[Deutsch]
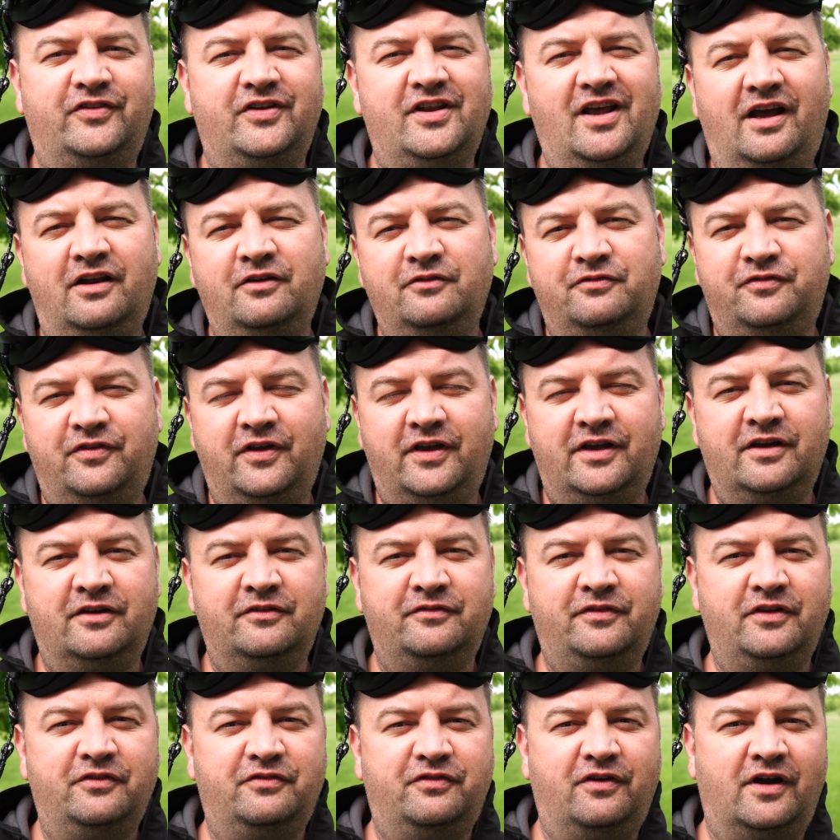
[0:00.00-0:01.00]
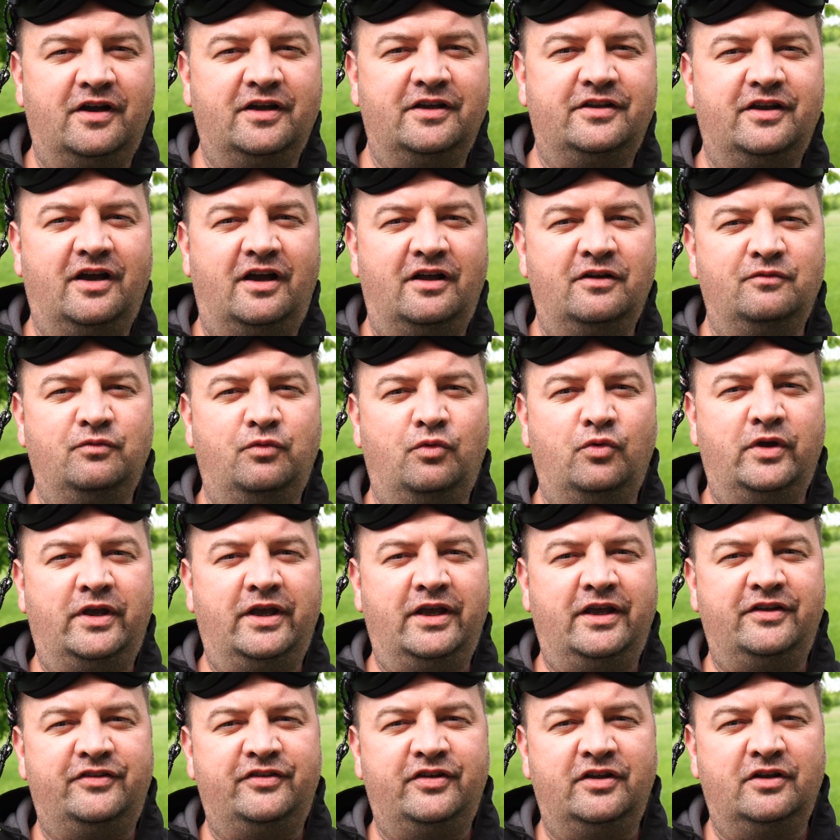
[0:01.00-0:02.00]
die Anfänge, wie fange ich an, wo
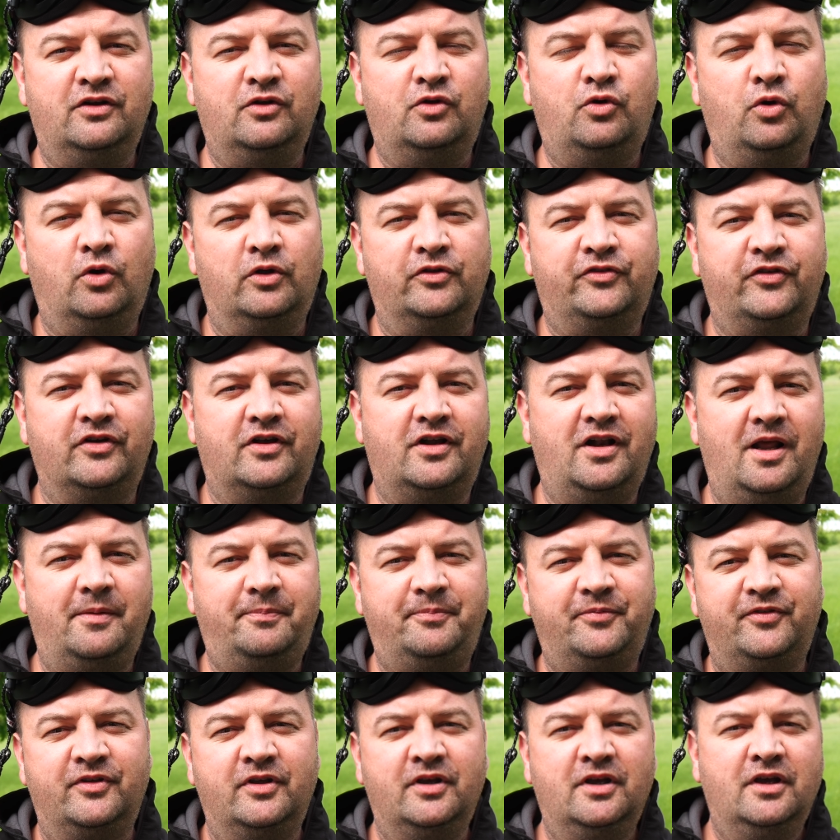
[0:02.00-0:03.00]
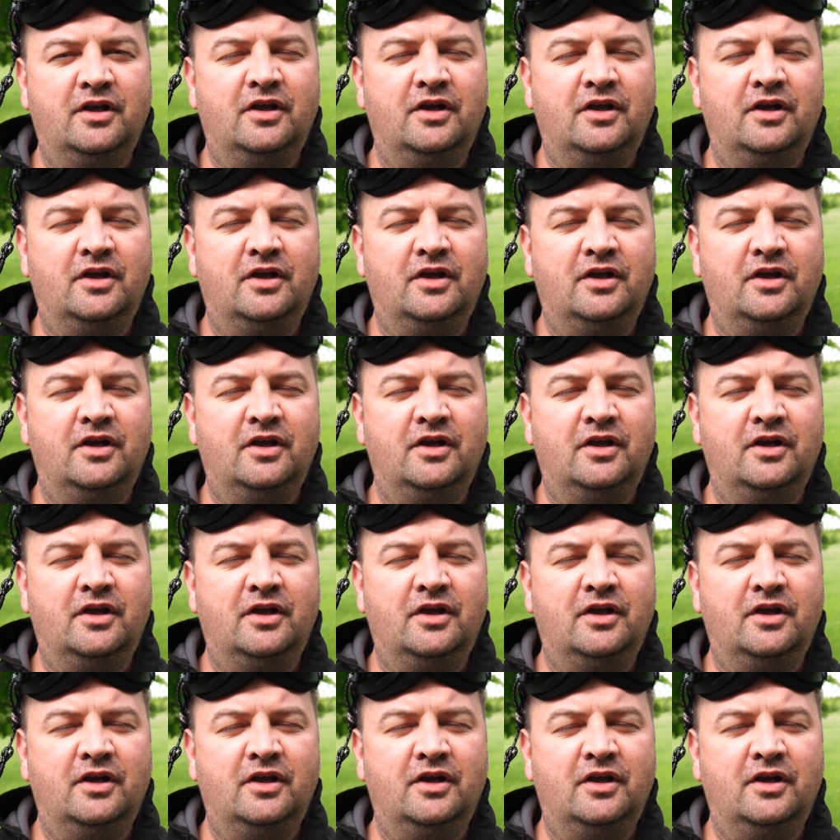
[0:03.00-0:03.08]
gehe ich hin, kurze Clips